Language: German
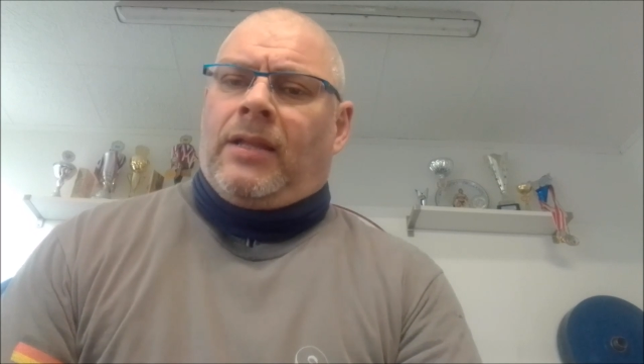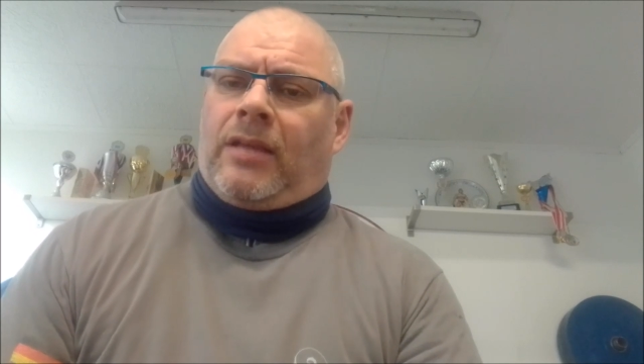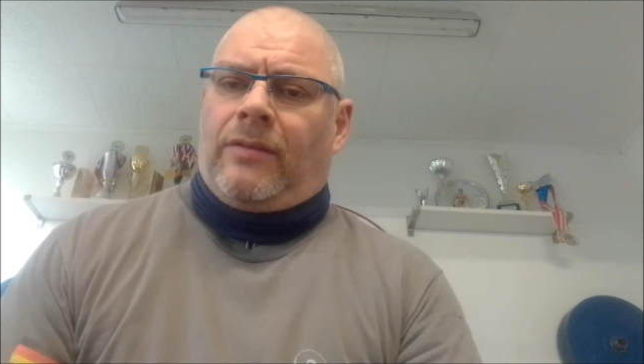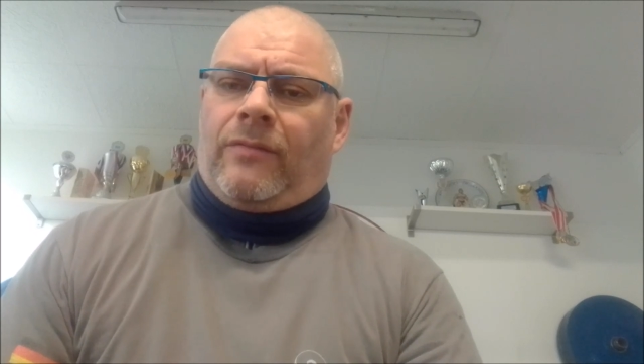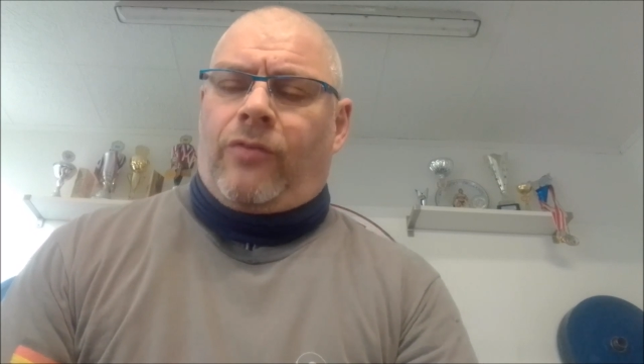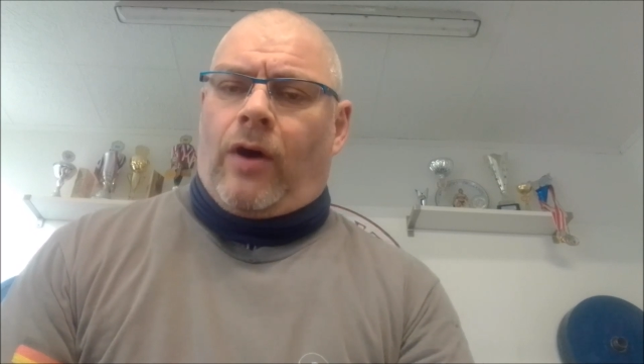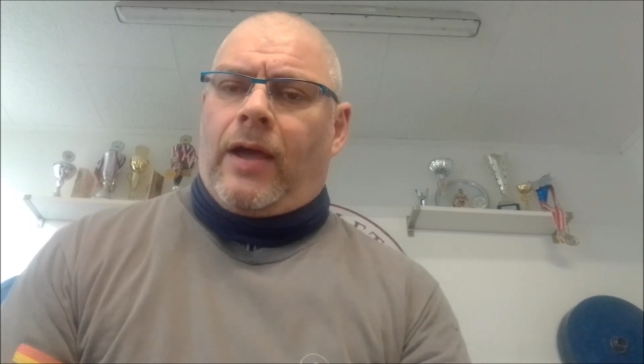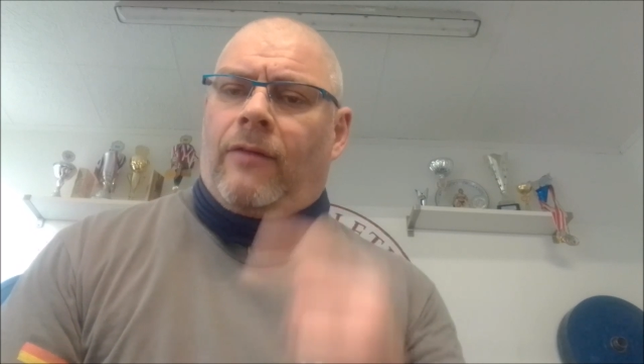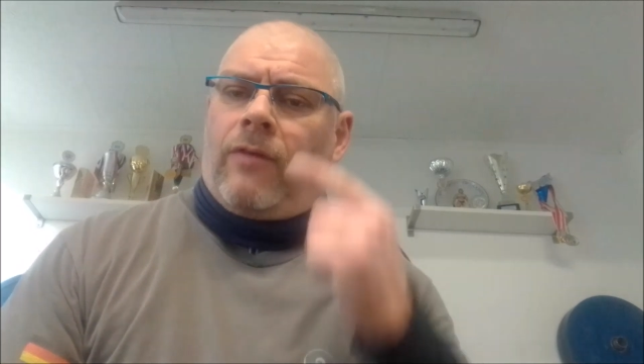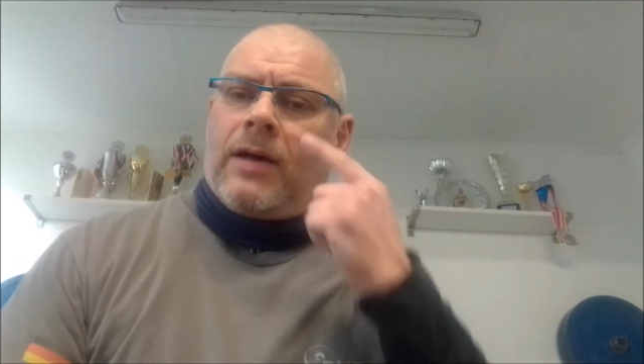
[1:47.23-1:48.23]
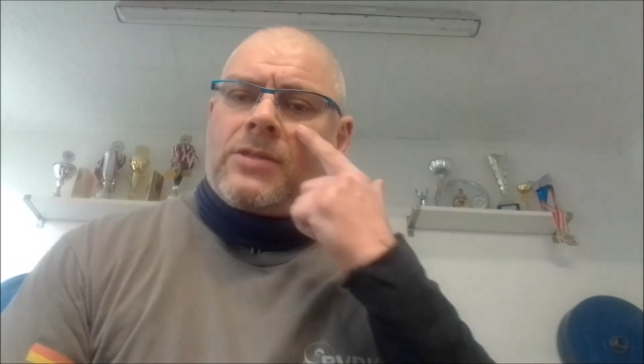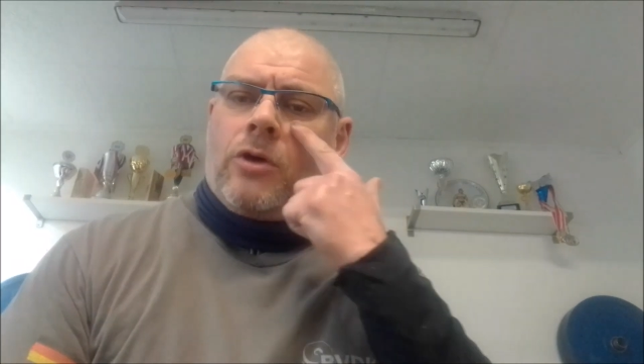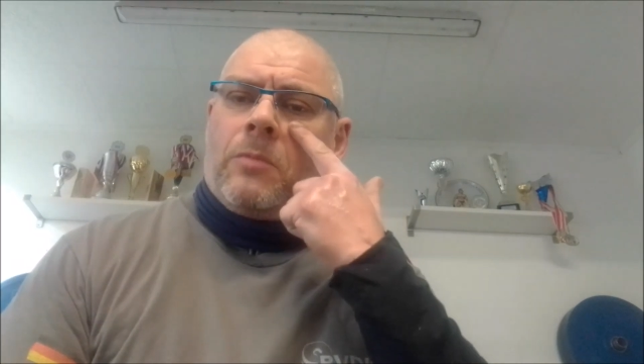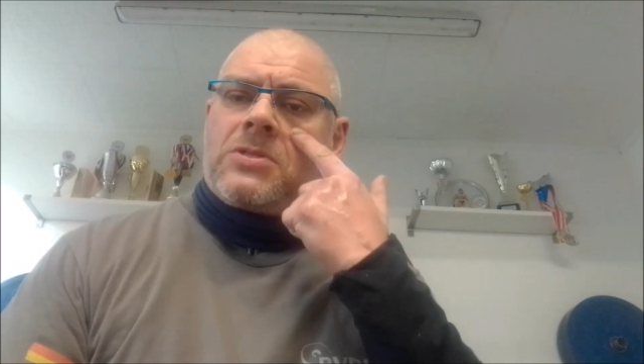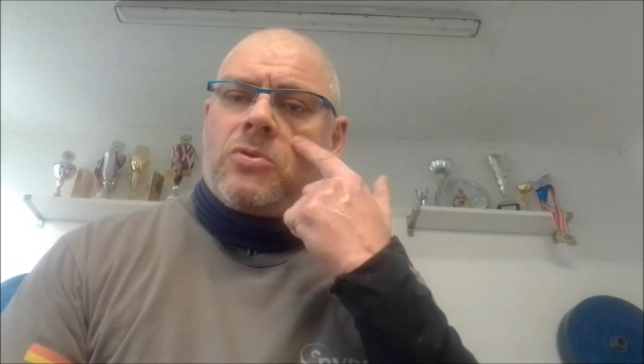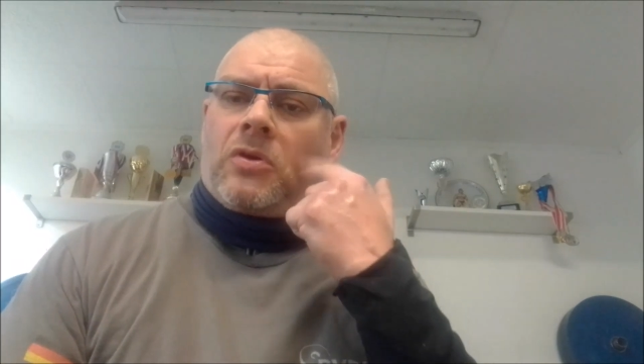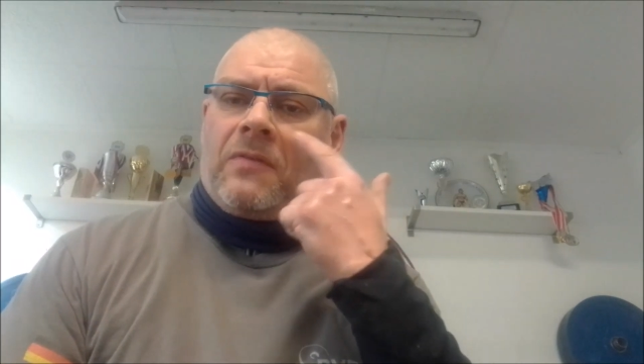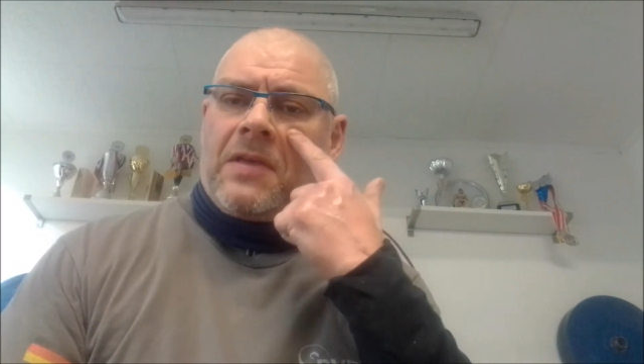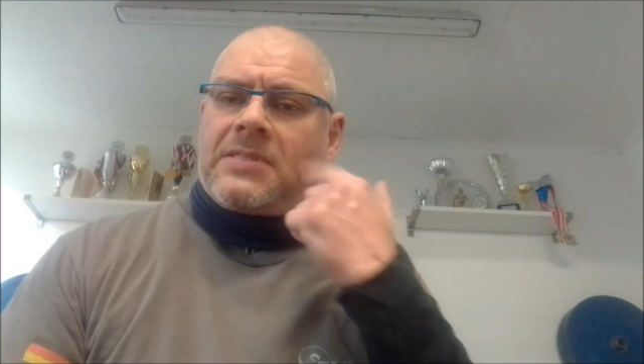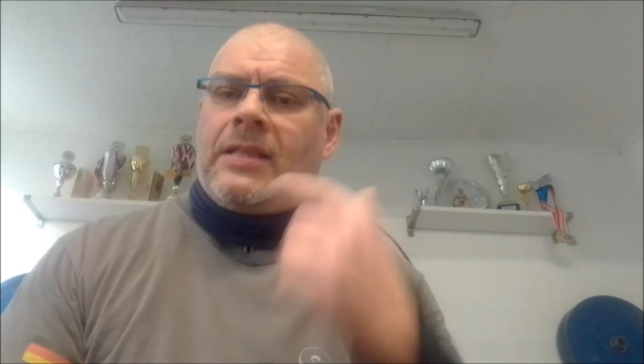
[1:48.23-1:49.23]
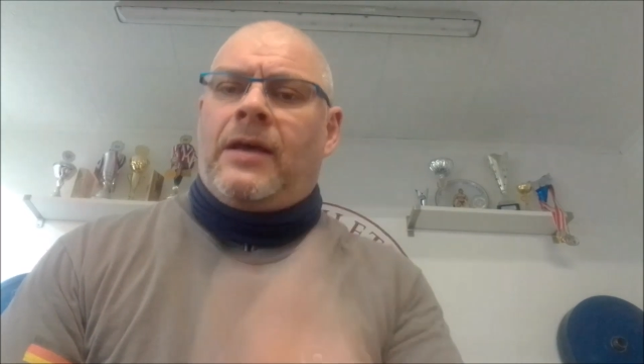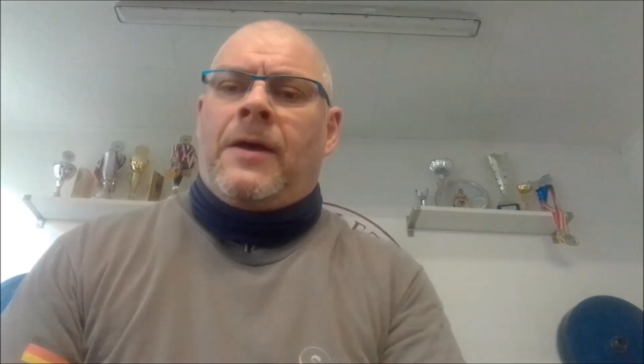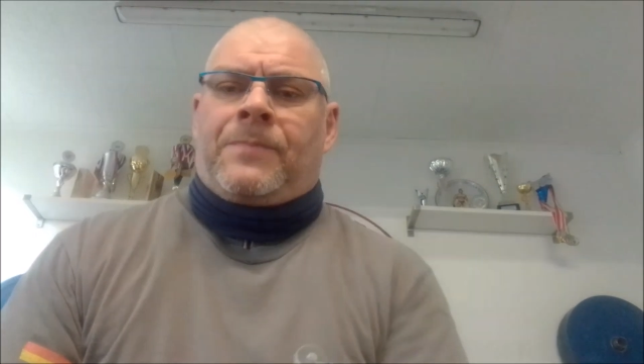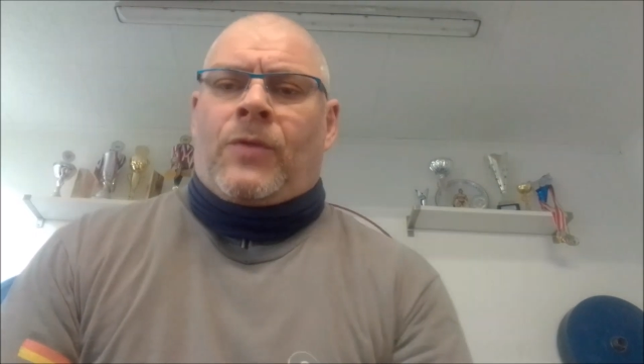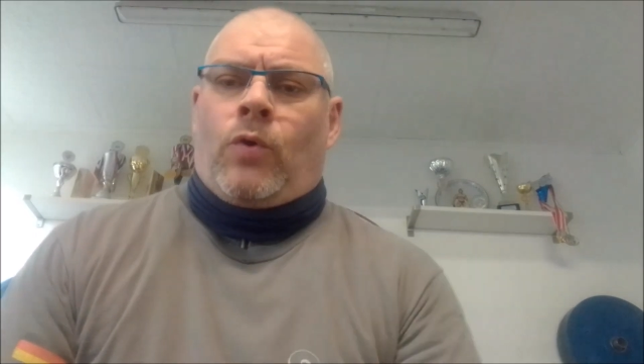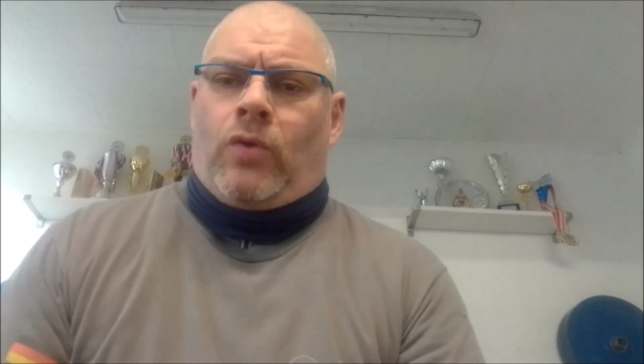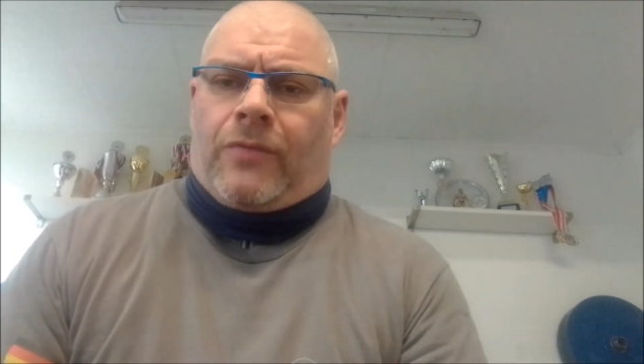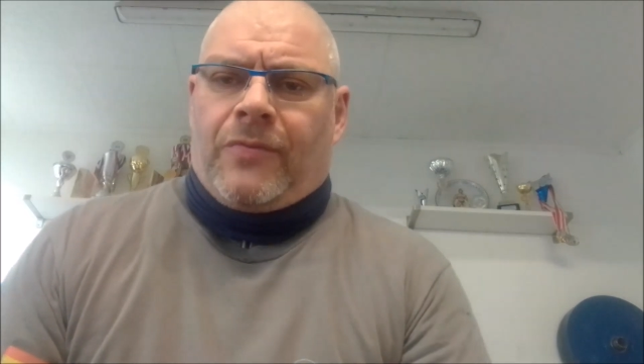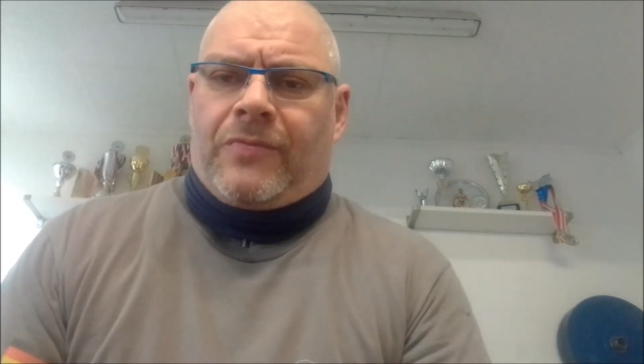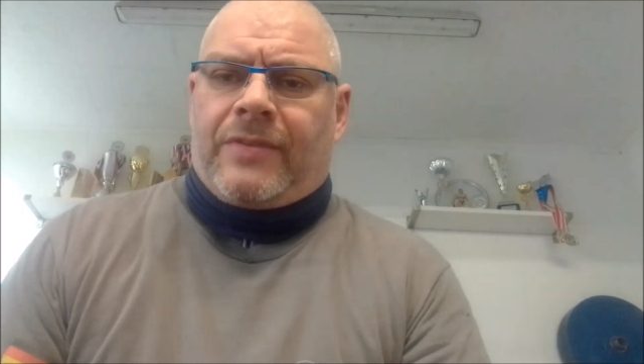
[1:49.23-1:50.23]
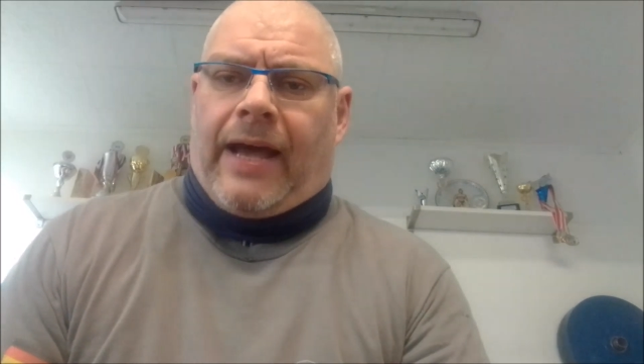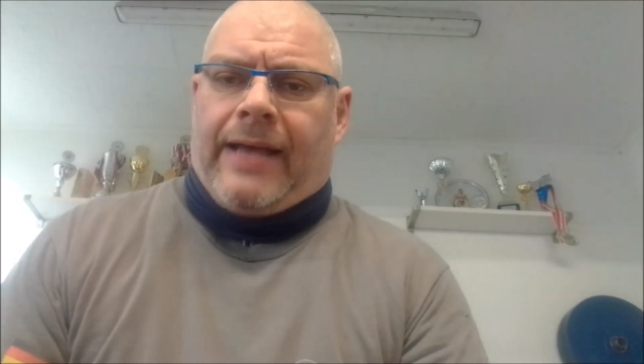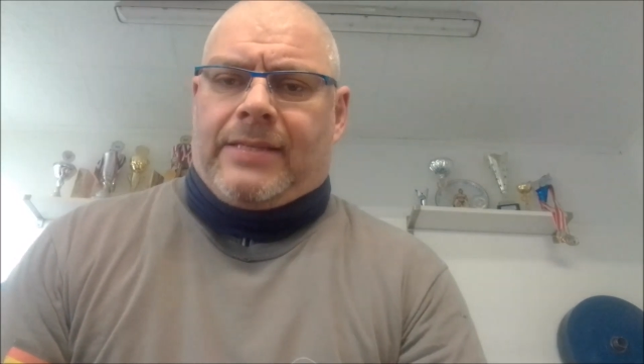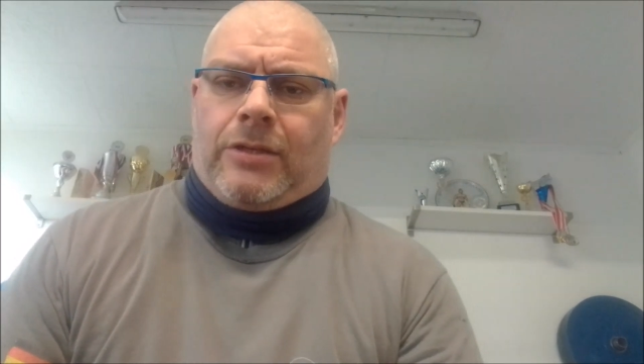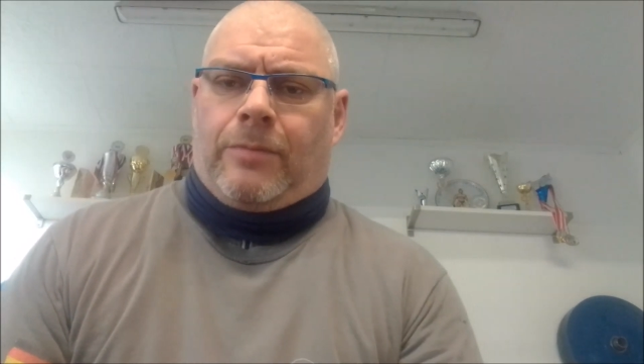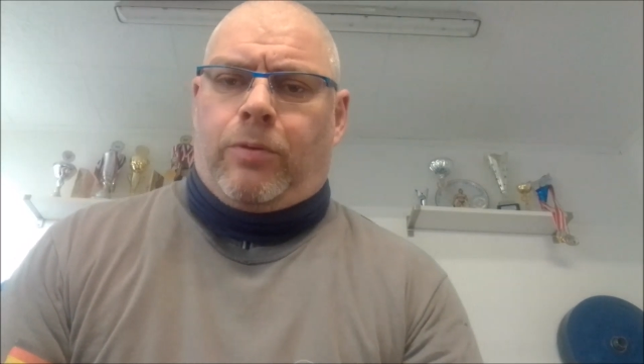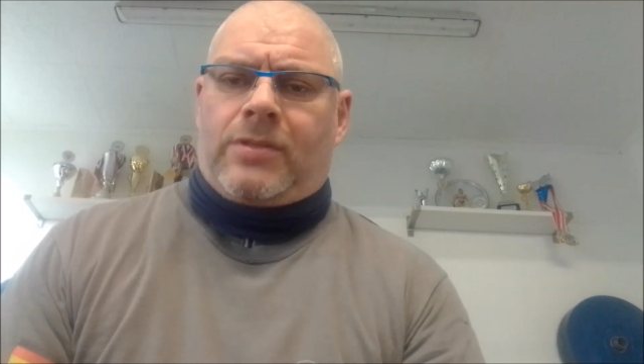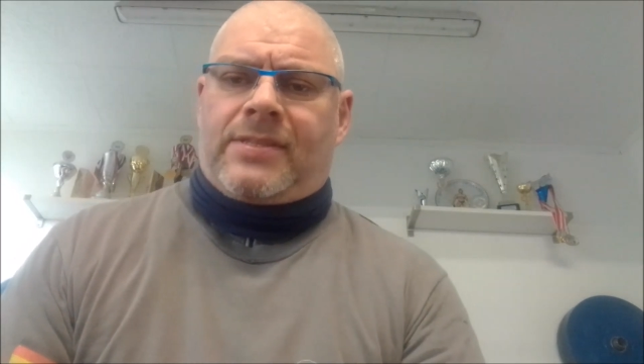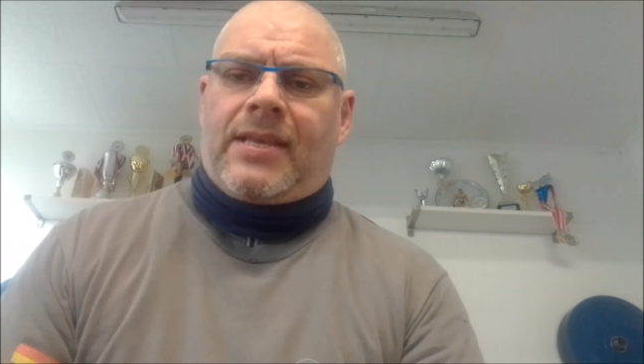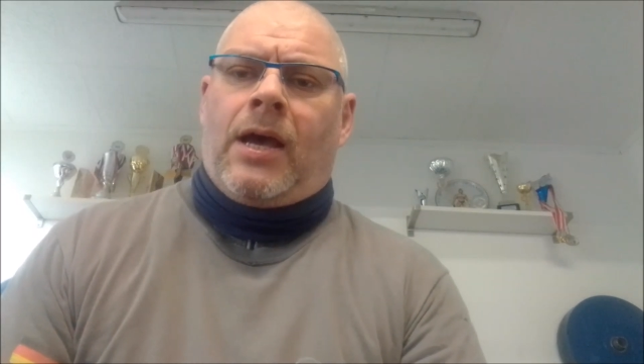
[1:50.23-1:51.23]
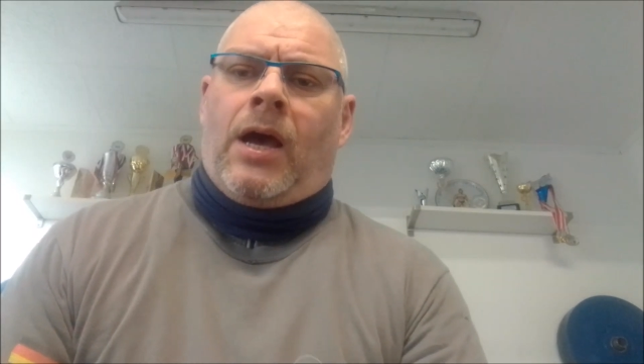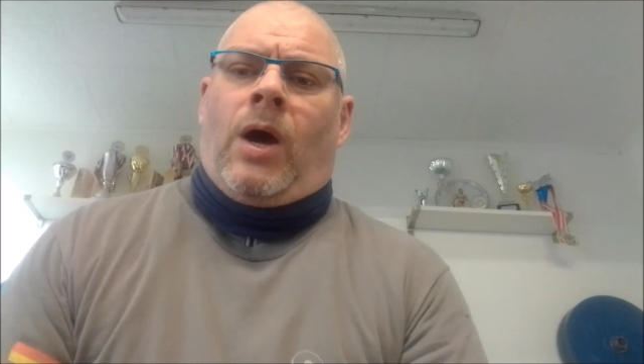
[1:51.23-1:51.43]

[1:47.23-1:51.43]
denn vorher war es ja immer so gewesen, 135 plus